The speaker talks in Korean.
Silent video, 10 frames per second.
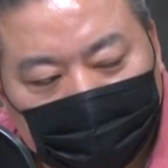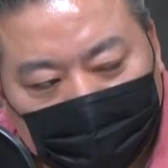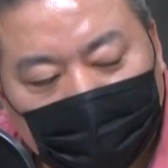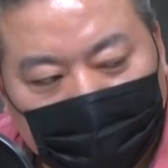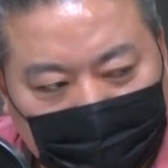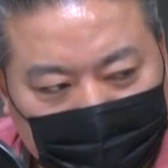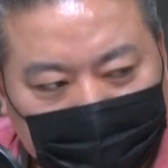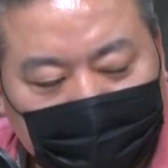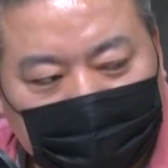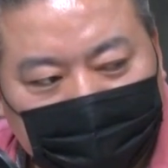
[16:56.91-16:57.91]
네, 네,
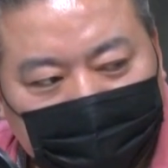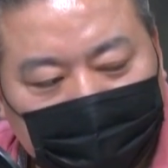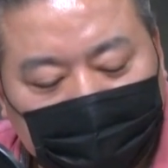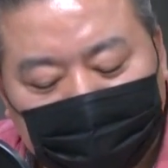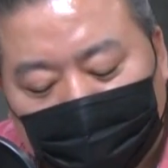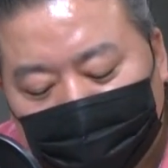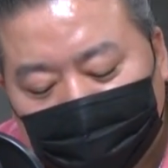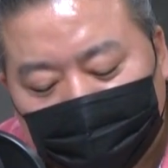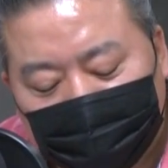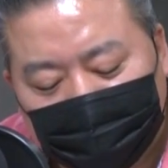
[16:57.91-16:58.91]
여행 거품인데 이
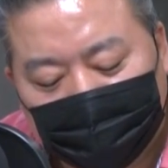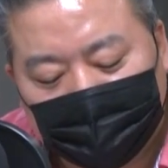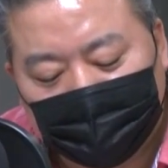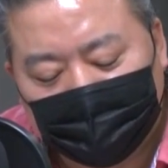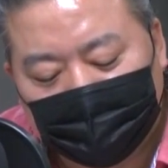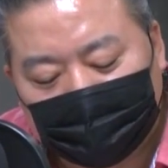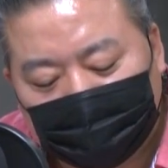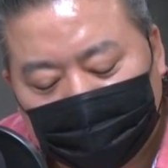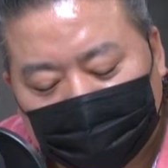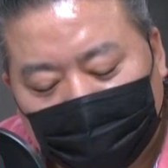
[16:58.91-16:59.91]
버블이
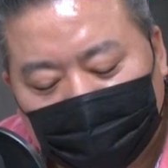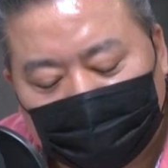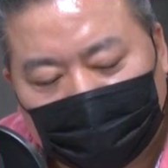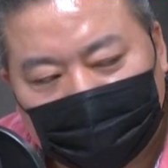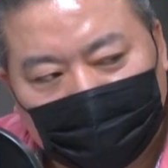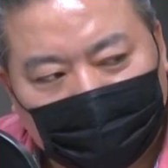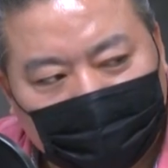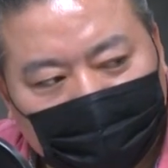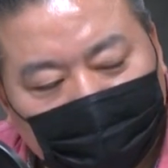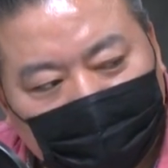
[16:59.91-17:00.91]
그런 여행을 하는
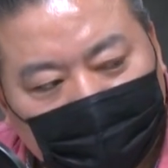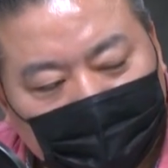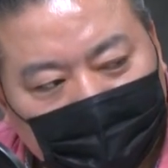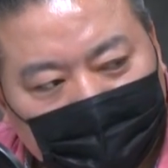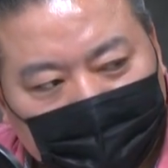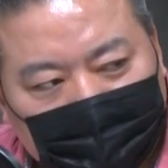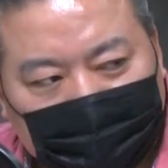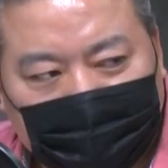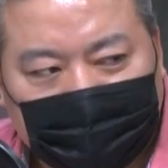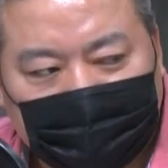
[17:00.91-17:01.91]
하나의
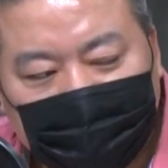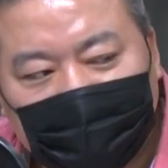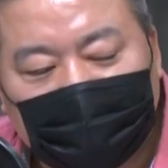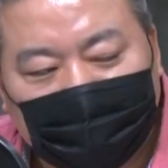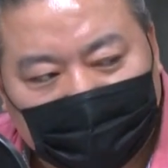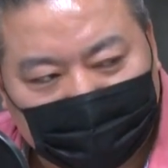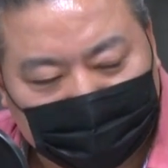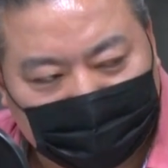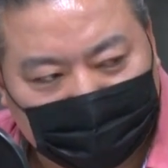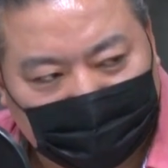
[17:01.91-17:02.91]
이 기회가
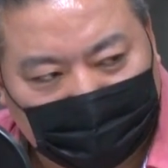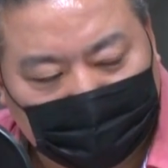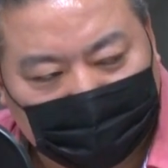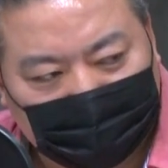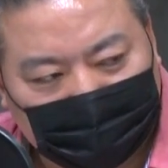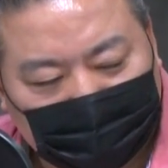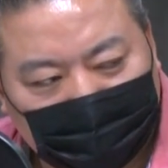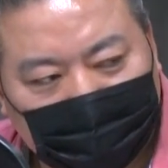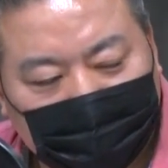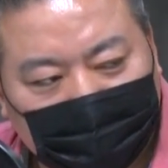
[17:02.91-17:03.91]
만들어진다
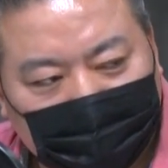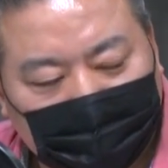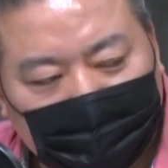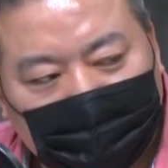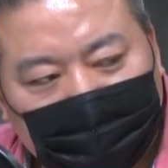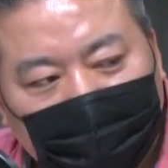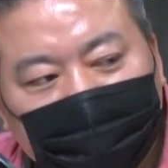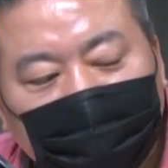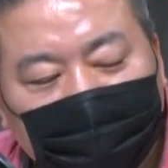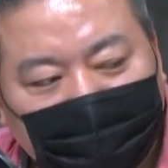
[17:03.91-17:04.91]
또는
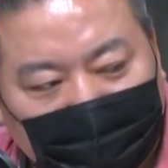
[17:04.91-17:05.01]
영역이